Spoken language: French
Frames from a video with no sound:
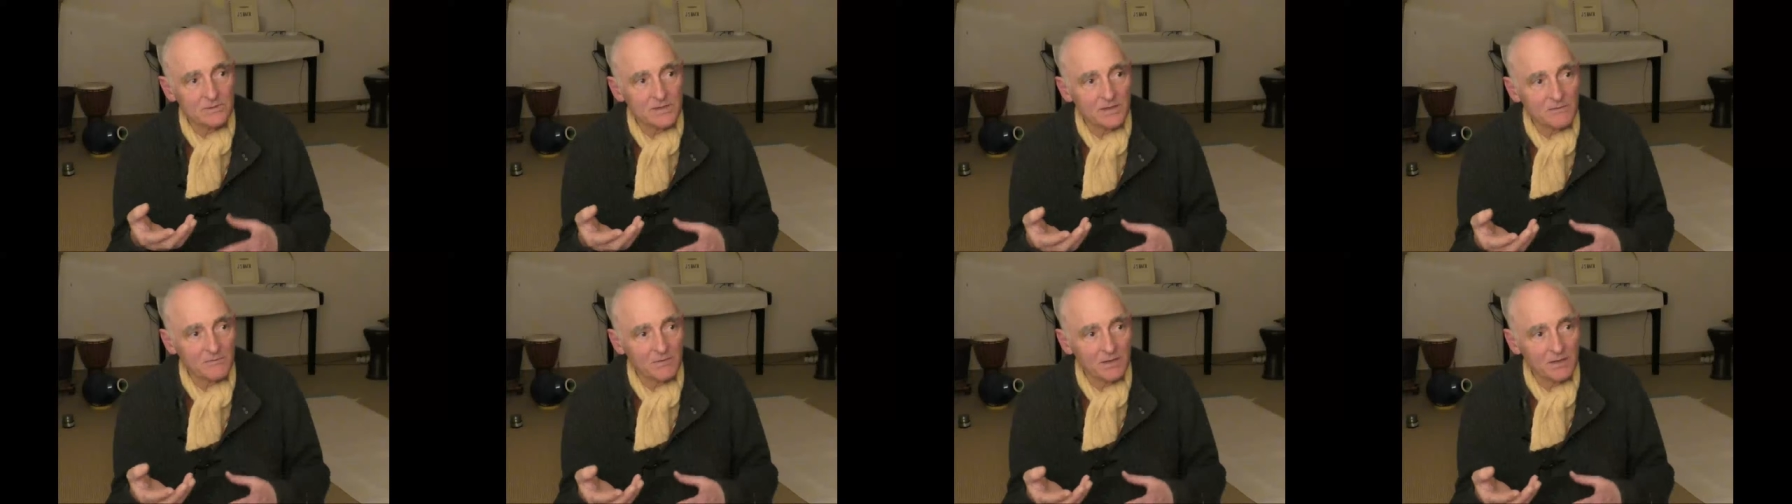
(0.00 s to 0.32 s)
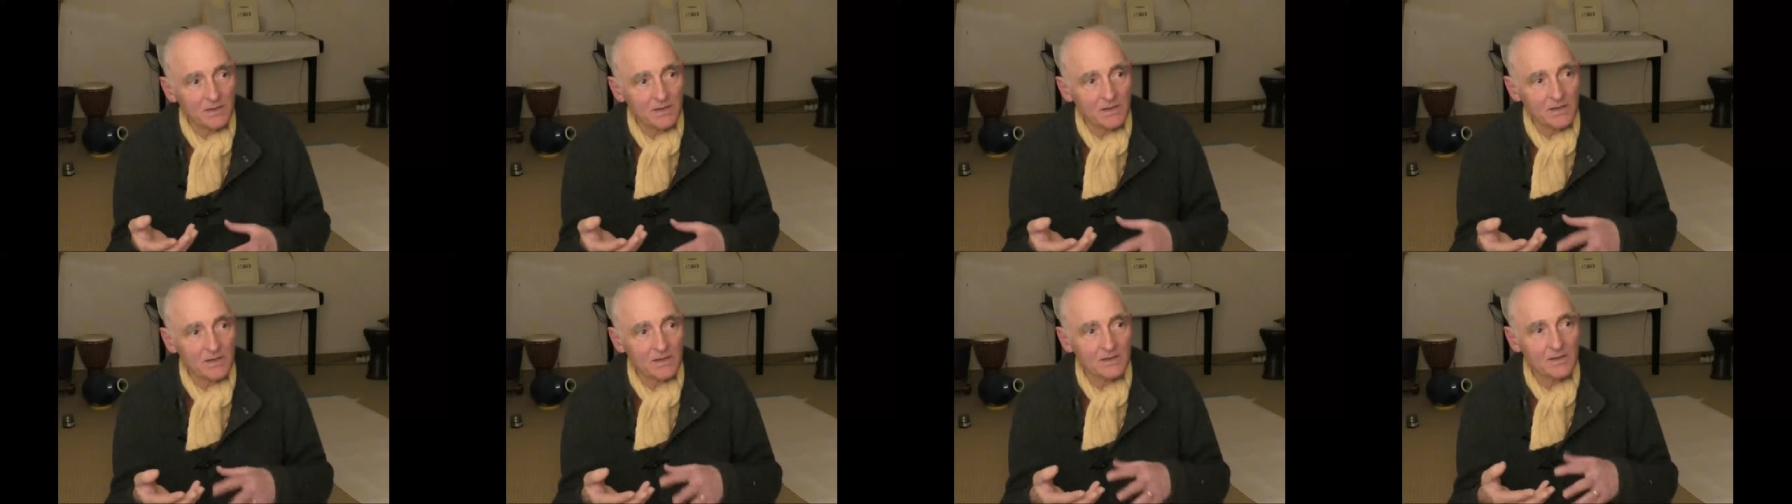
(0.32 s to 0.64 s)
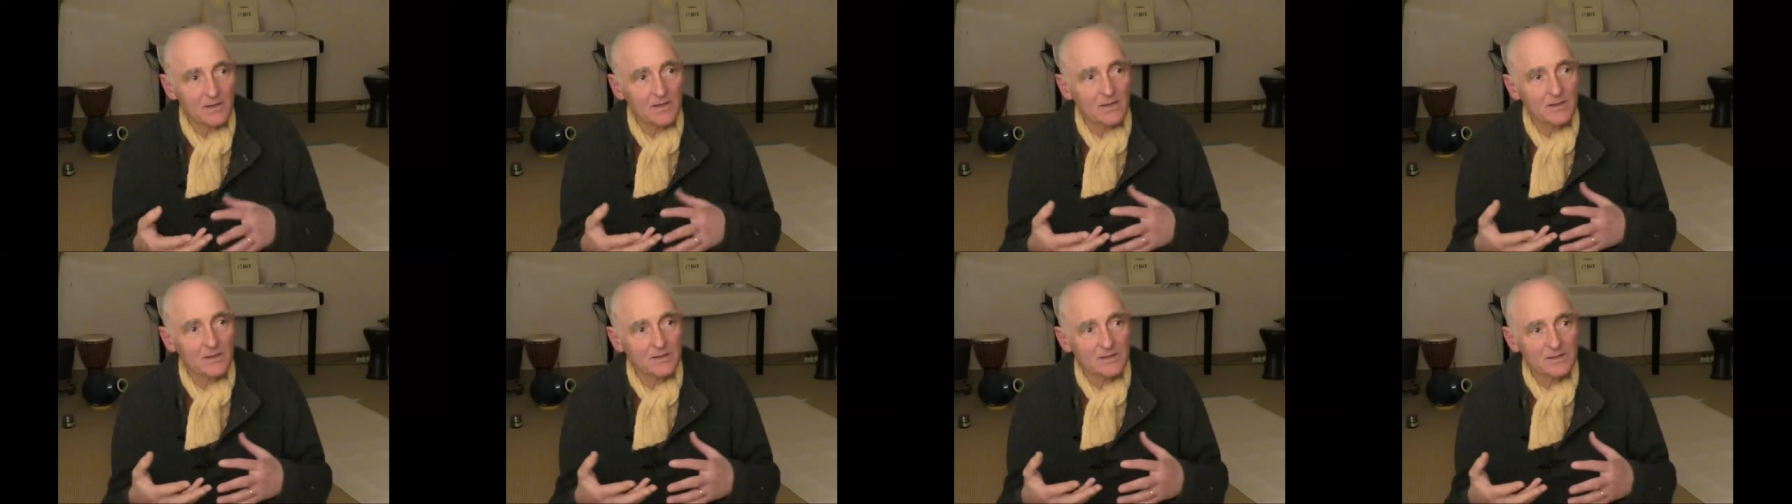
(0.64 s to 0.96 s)
s'éveiller,
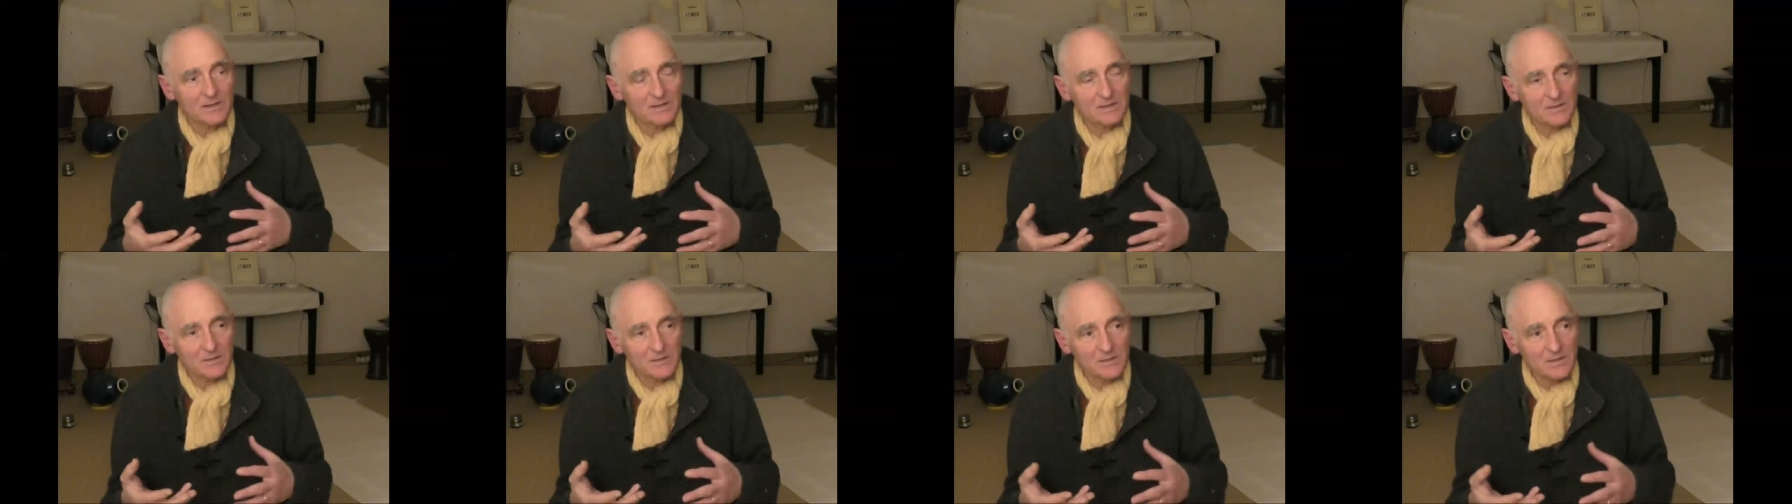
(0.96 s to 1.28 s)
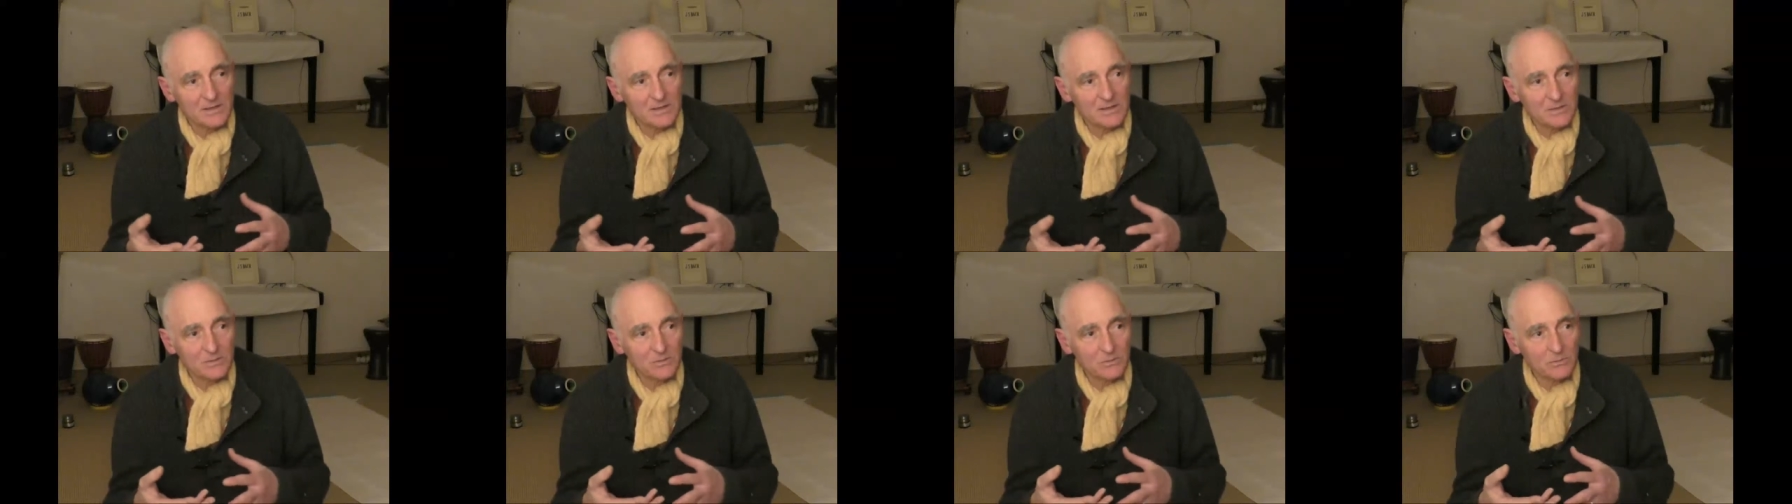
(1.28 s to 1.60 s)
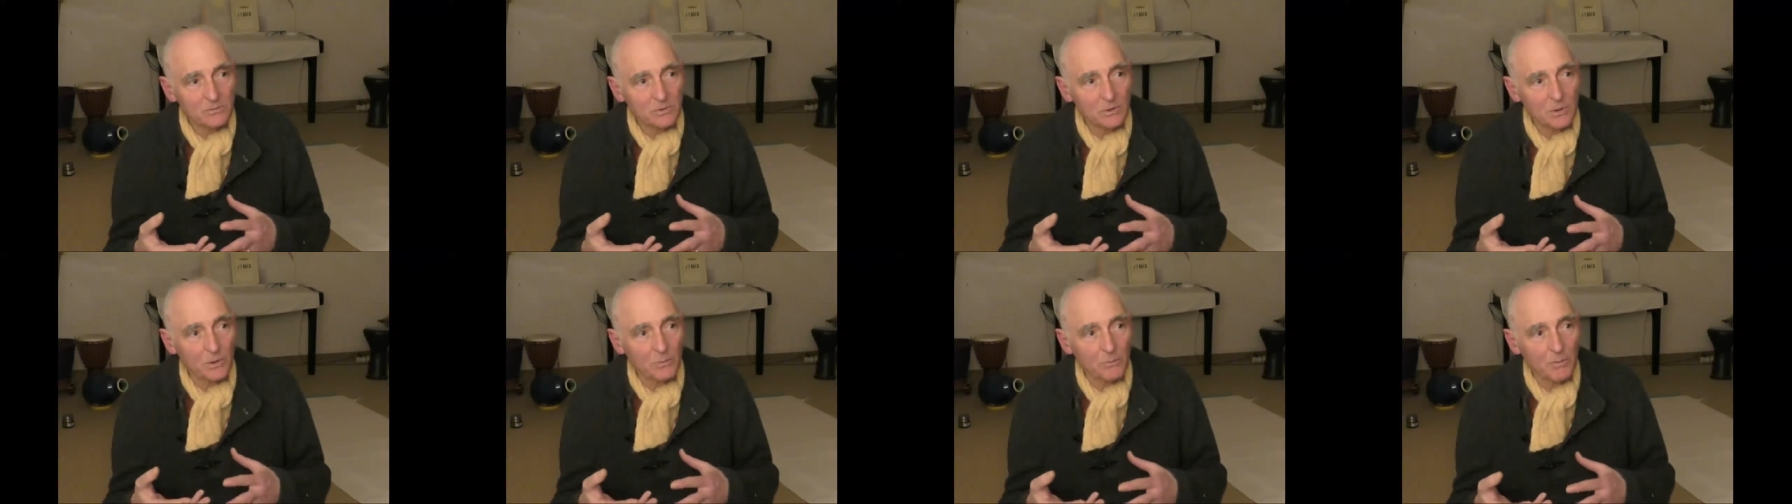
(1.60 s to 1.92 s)
sa sensation
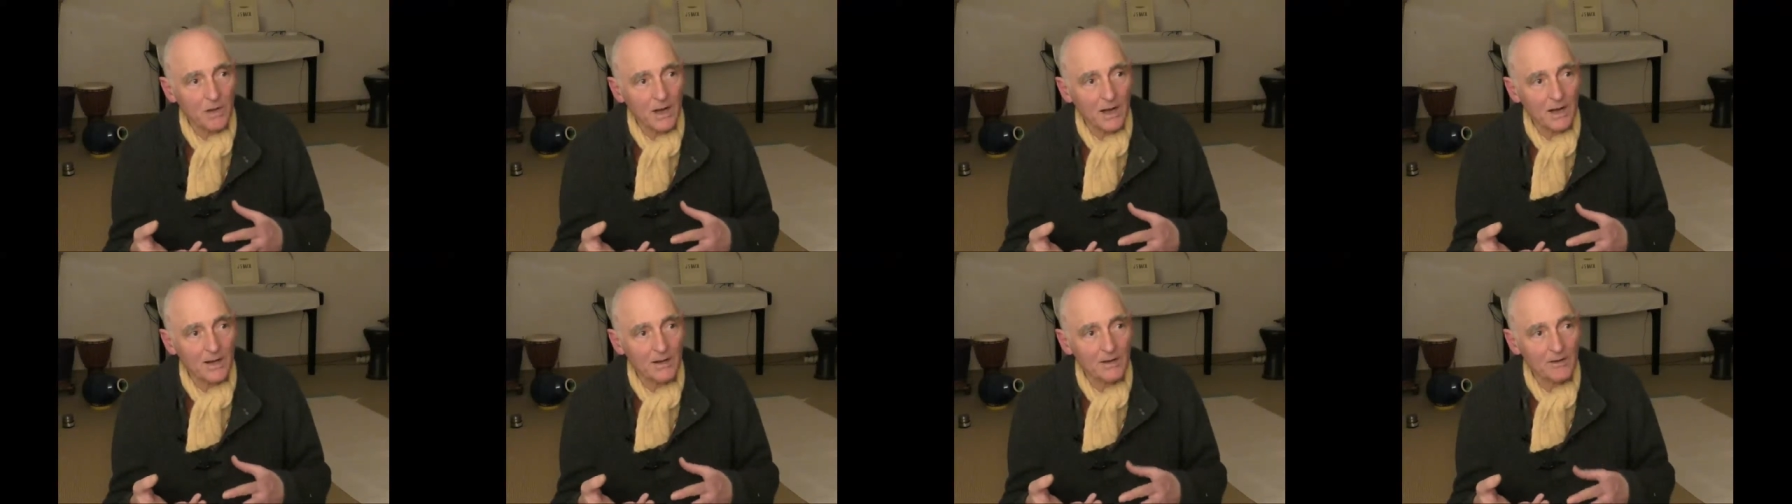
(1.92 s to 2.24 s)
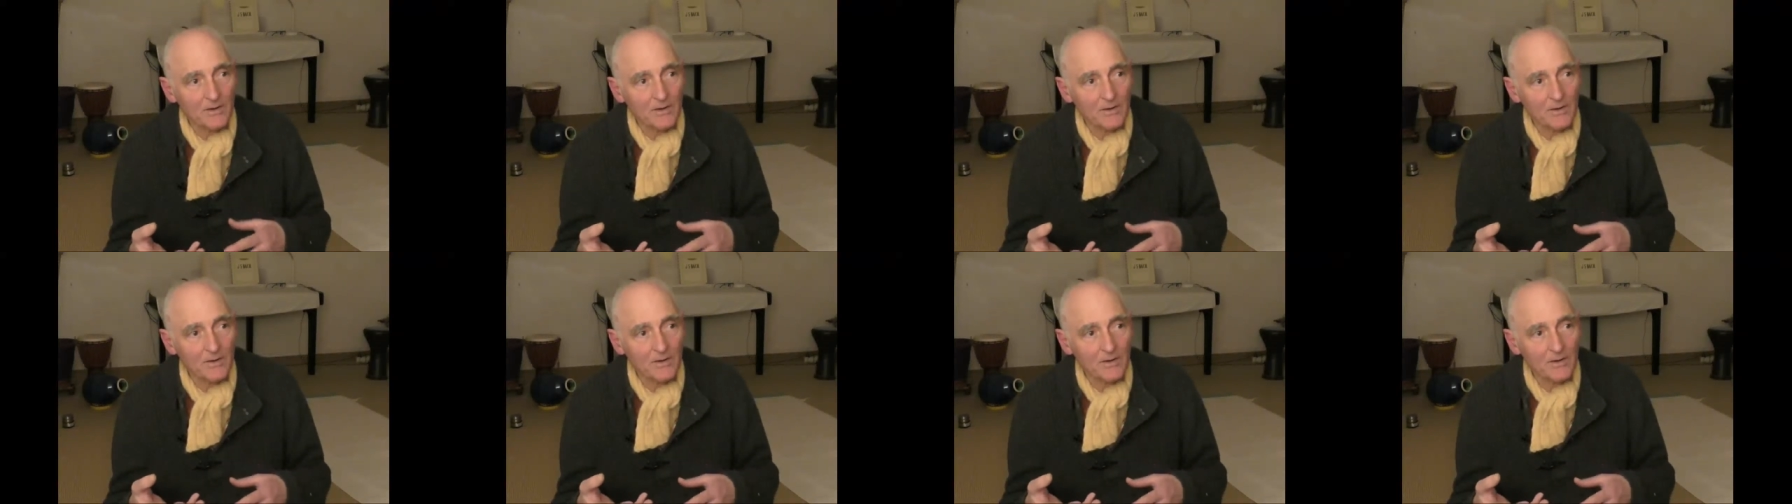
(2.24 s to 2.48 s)
globale,